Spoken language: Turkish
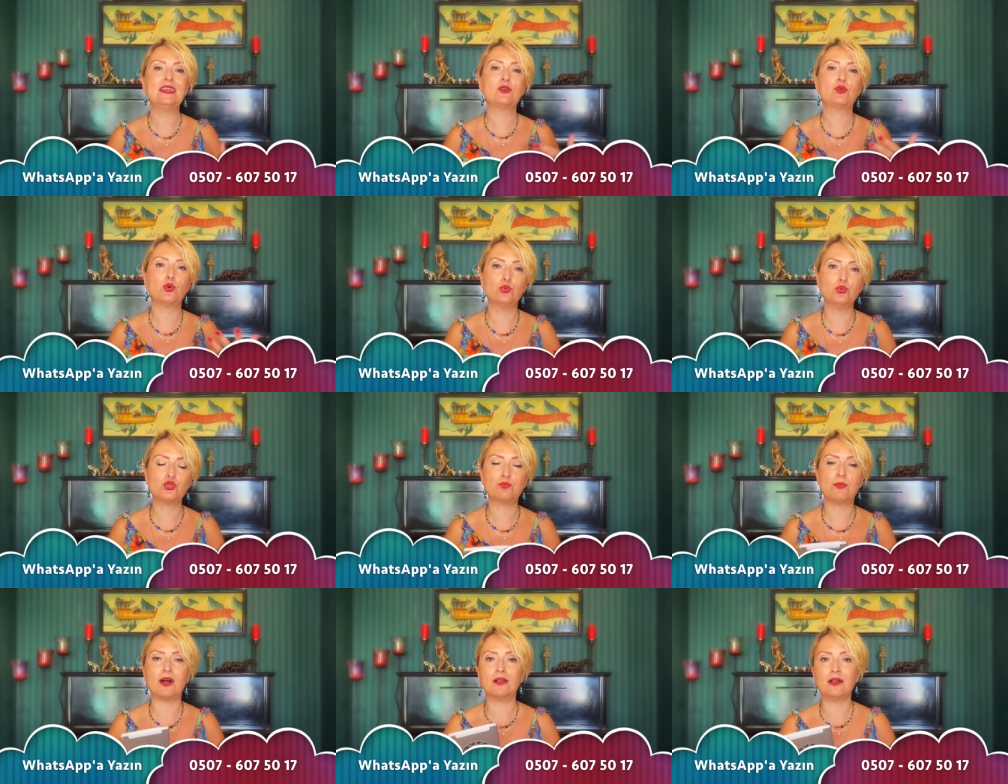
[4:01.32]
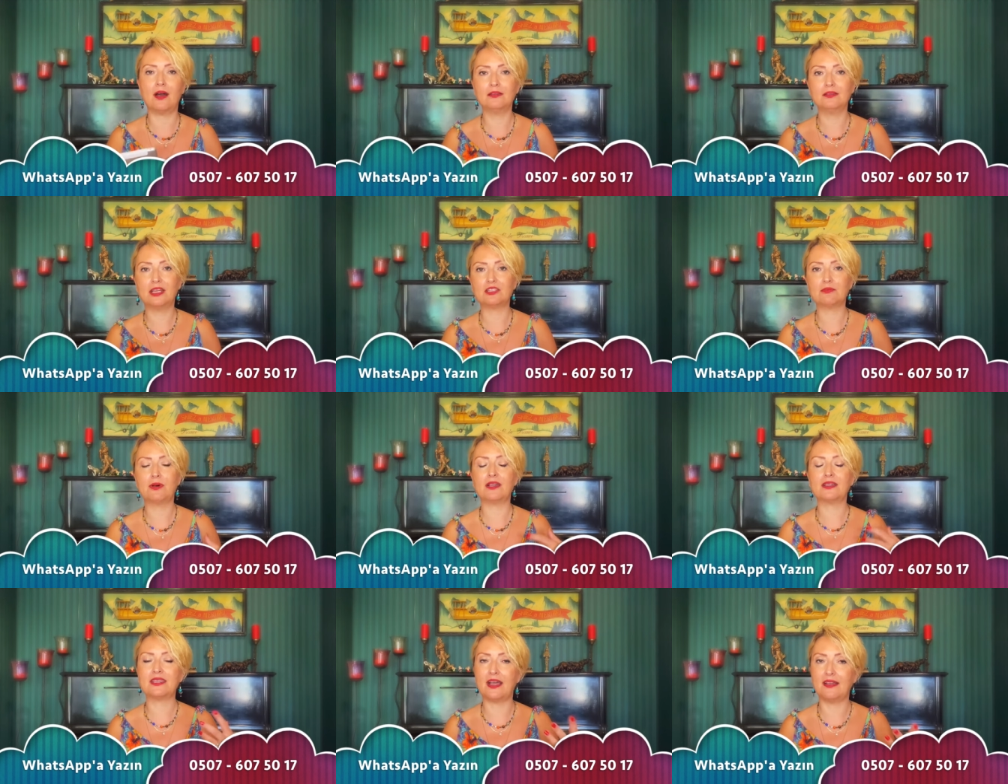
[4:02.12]
konuşmak,
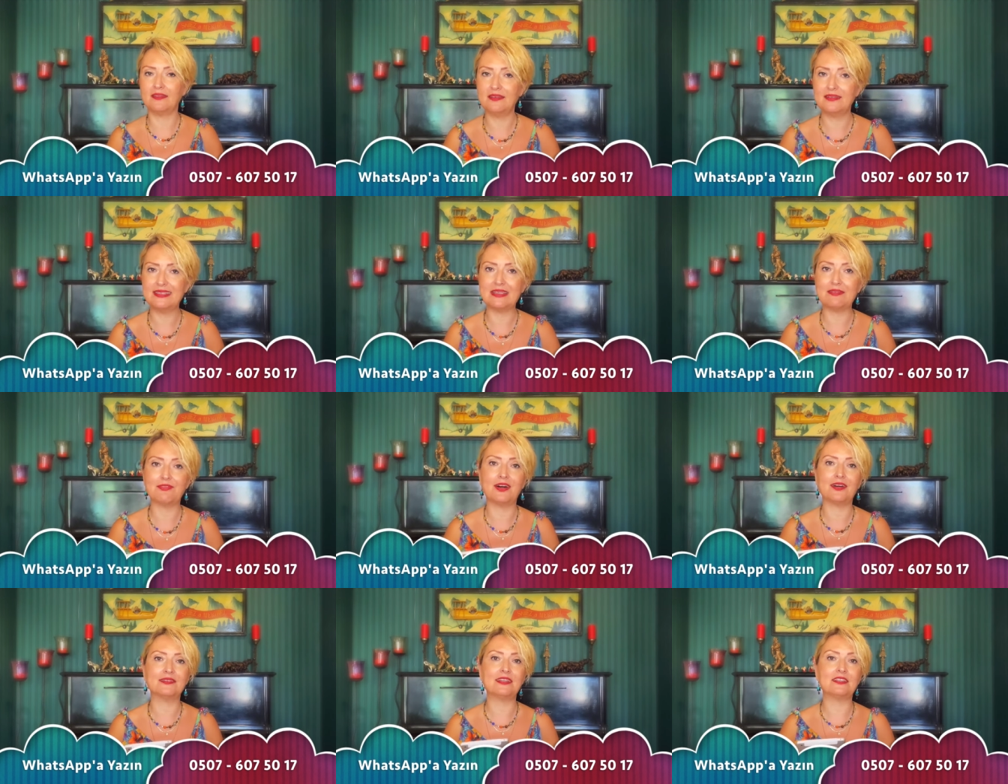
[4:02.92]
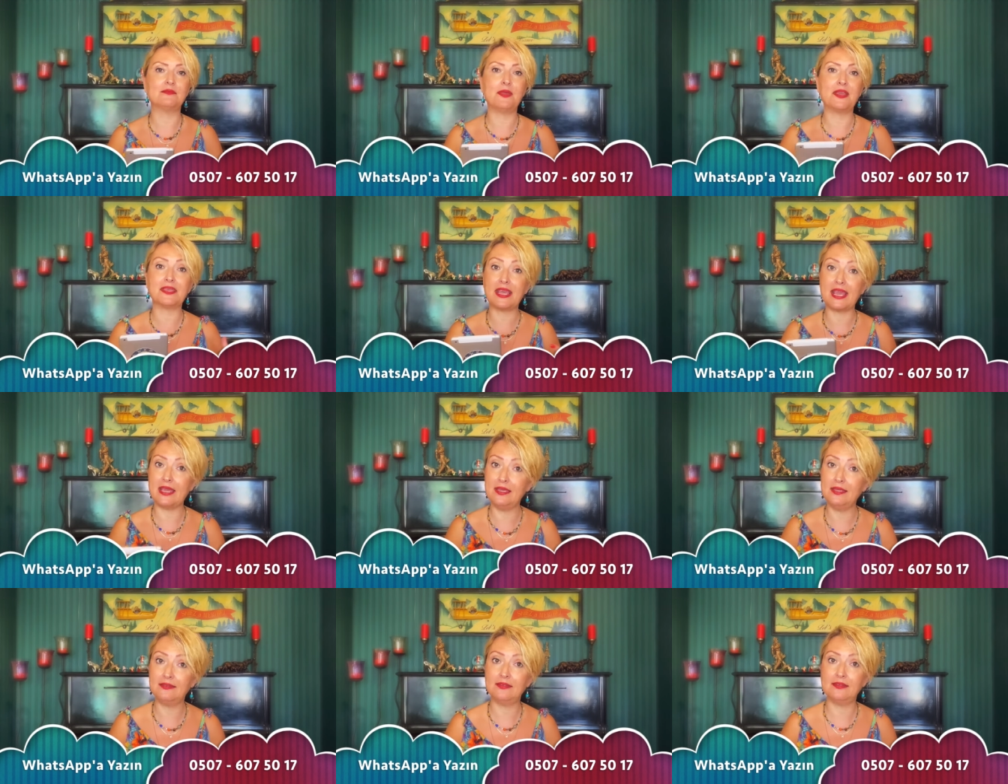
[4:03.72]
anlatmak, kendinizi ifade etmek,
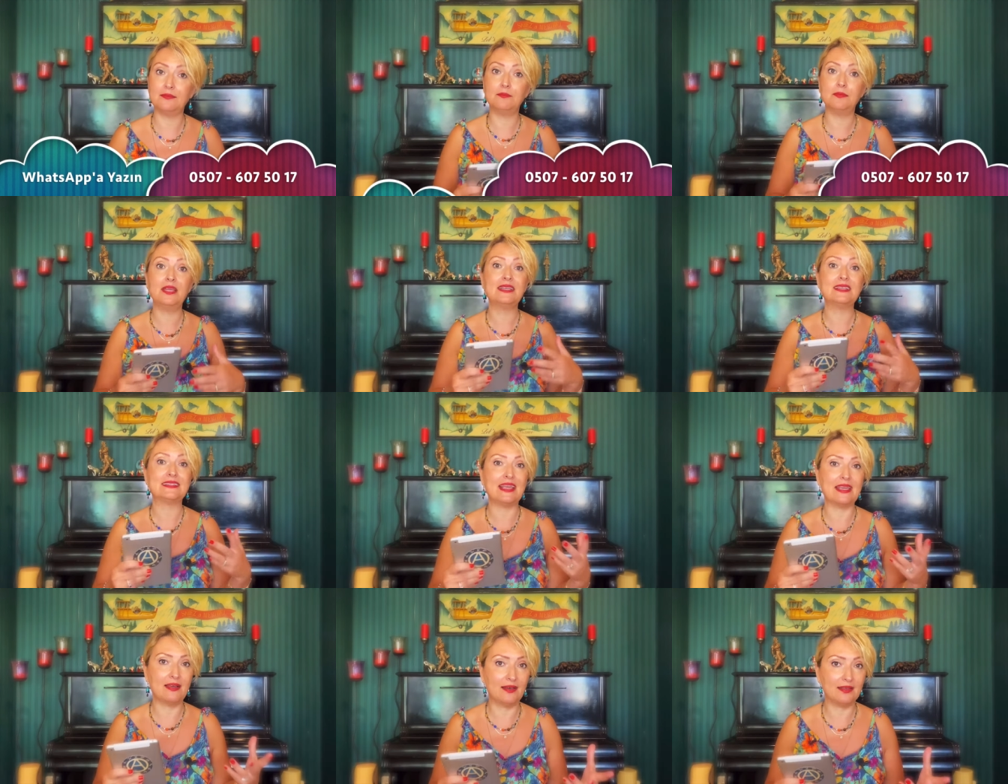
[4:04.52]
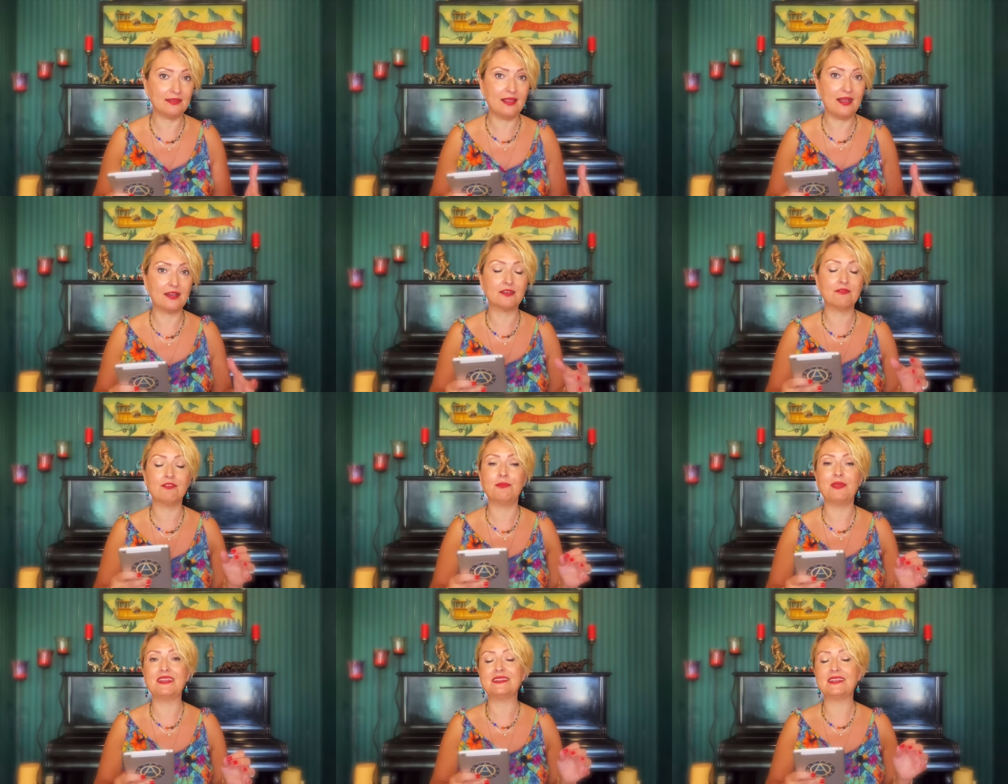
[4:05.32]
eğitim, seyahatler
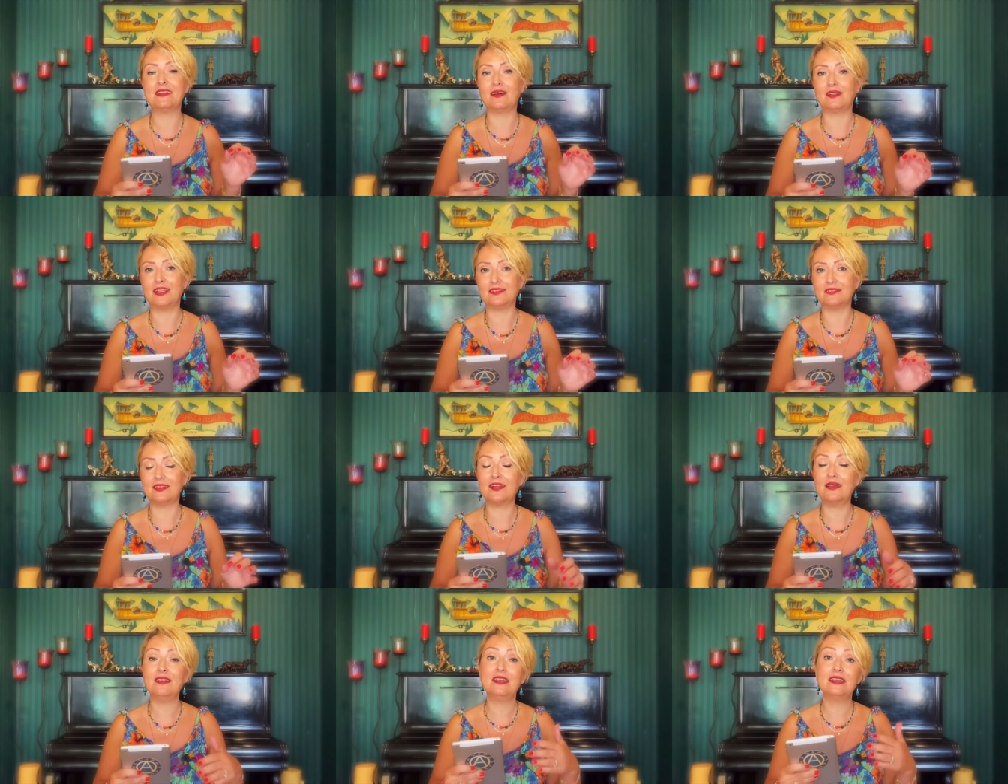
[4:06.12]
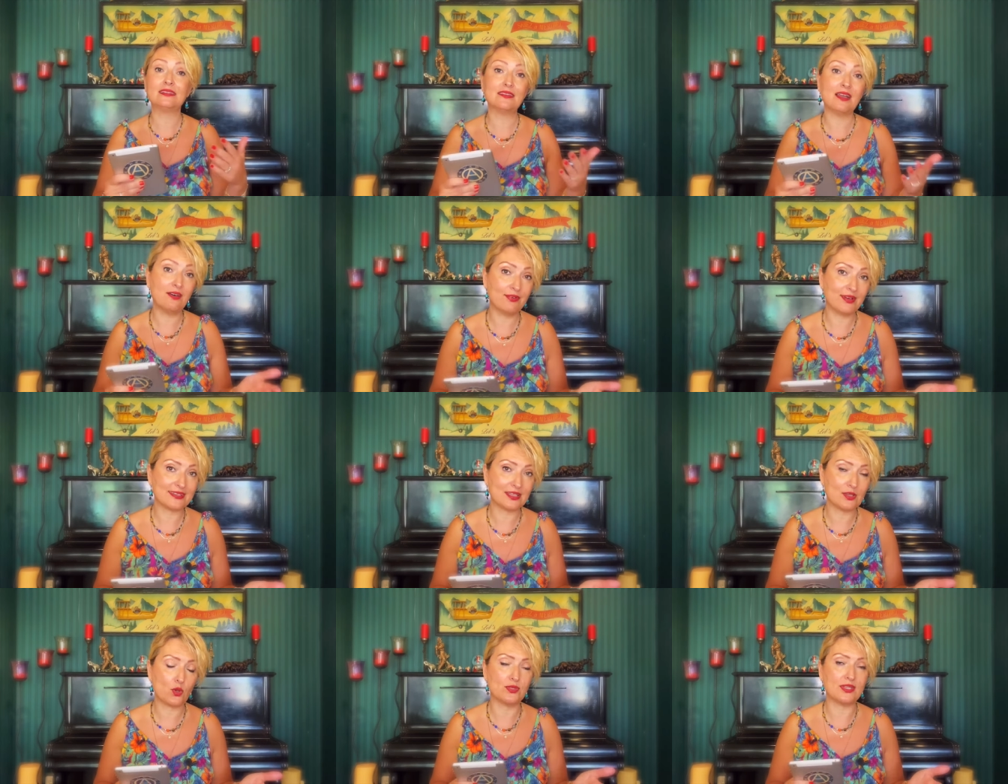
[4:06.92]
ve benzeri alanlara daha
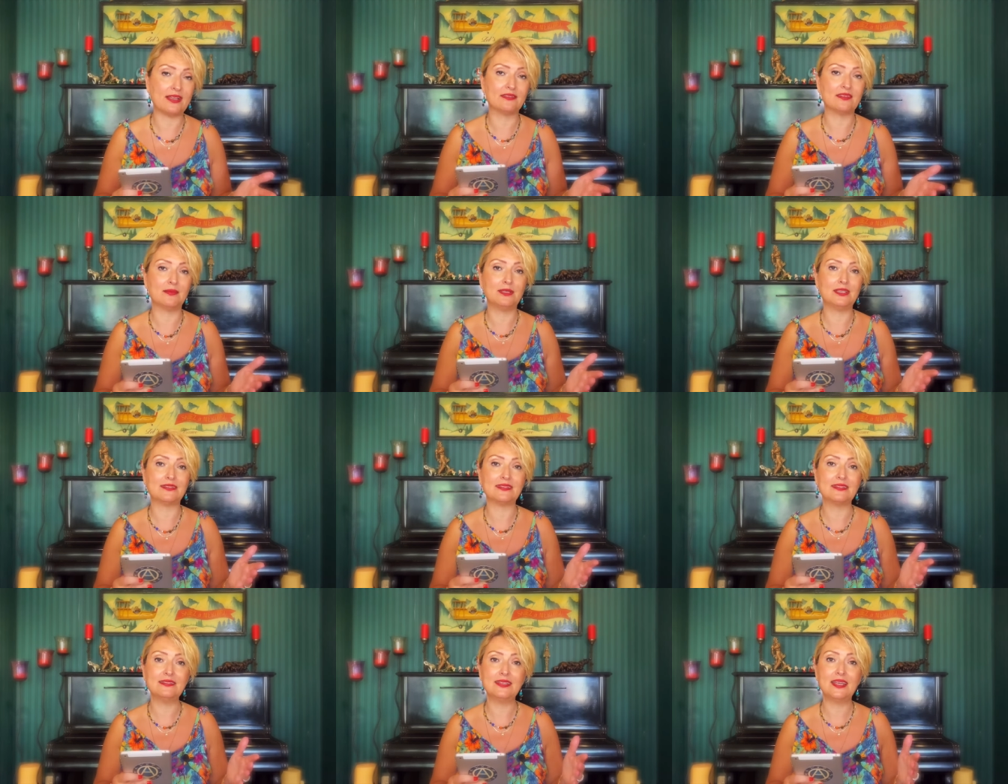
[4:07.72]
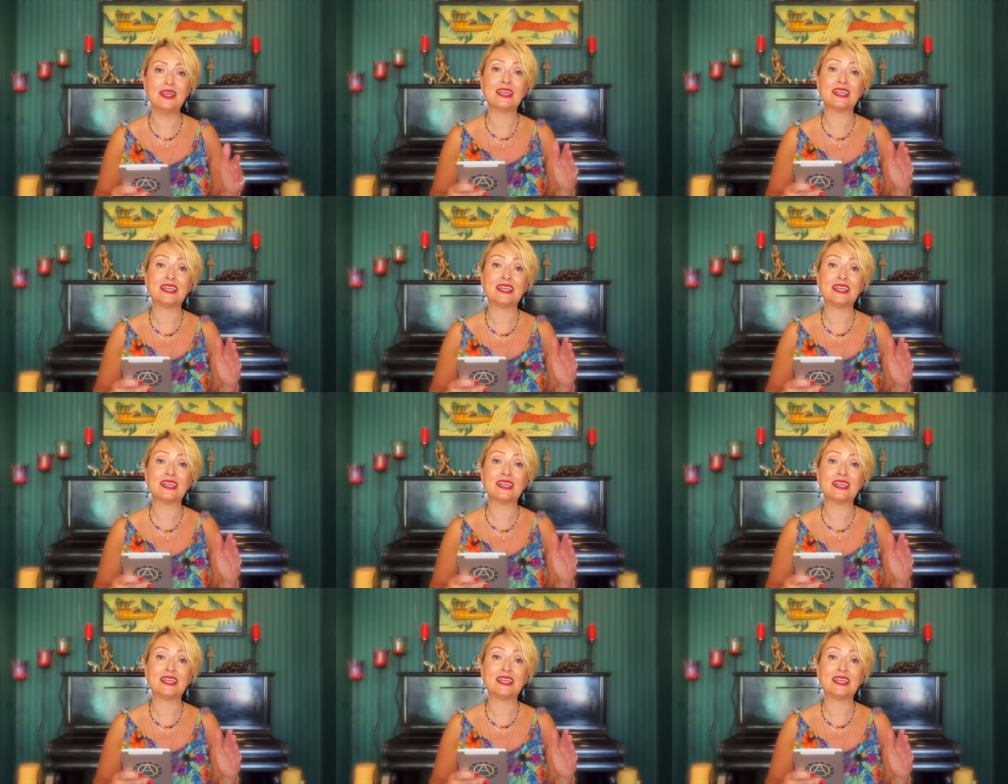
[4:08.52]
fazla yönlendirebilirsiniz.